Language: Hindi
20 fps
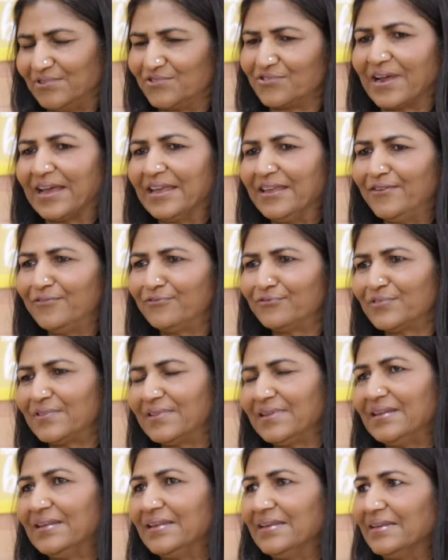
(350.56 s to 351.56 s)
ड्राइव
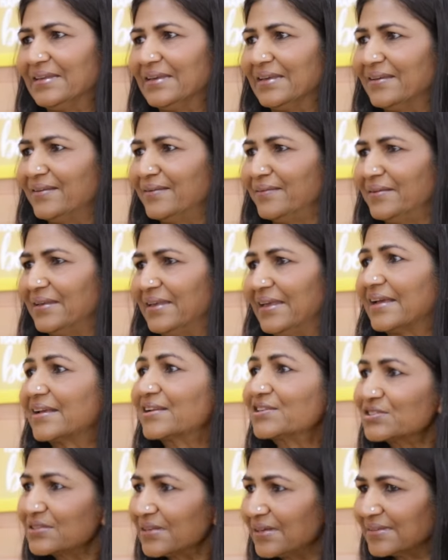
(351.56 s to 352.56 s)
थी ये
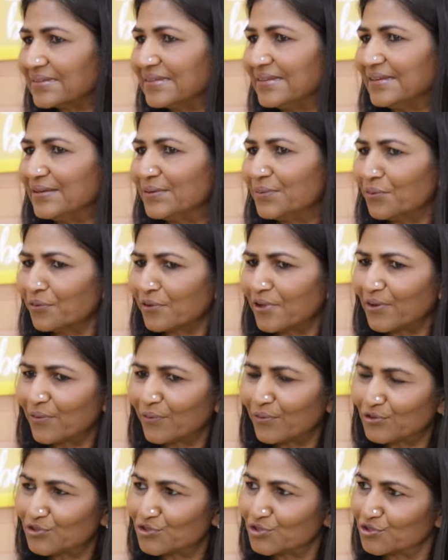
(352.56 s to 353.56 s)
इच्छा थी यू you नो know, कि
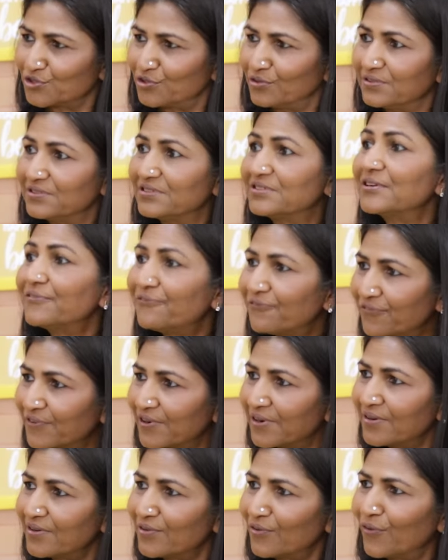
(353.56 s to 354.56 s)
कुछ
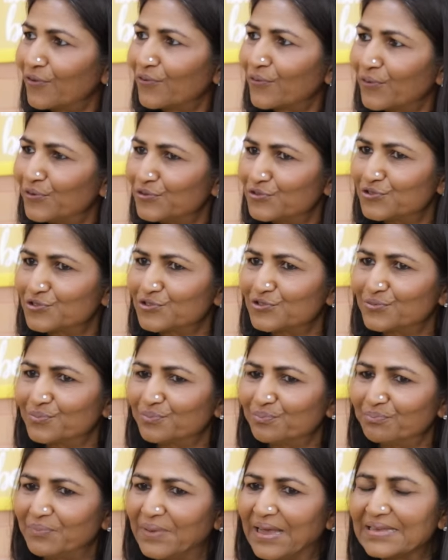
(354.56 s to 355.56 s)
डिफरेंट और कुछ
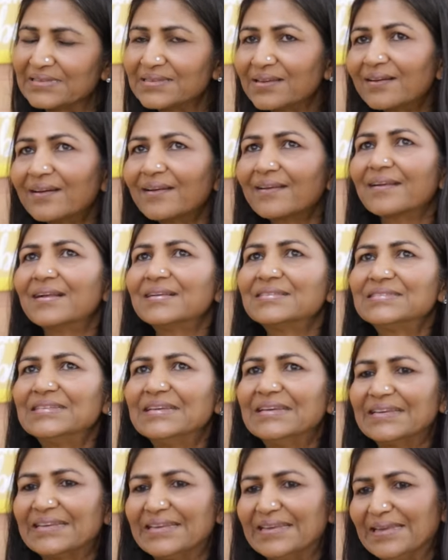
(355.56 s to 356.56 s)
ऐसा करना
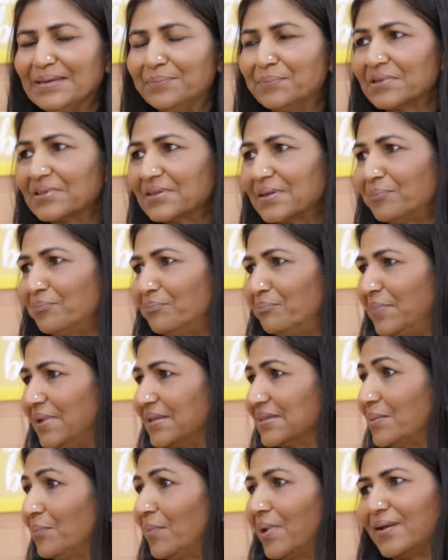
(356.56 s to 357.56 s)
चाहिए कि मतलब
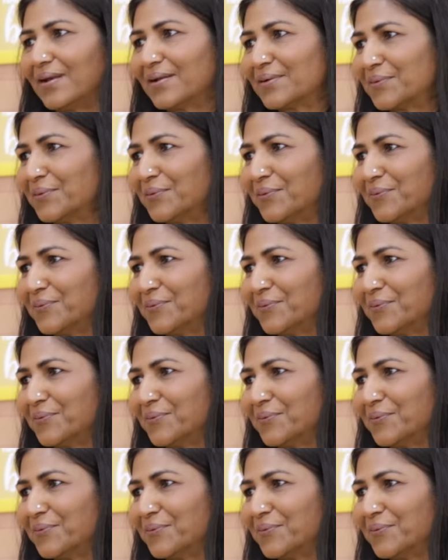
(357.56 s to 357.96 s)
एकदम अलग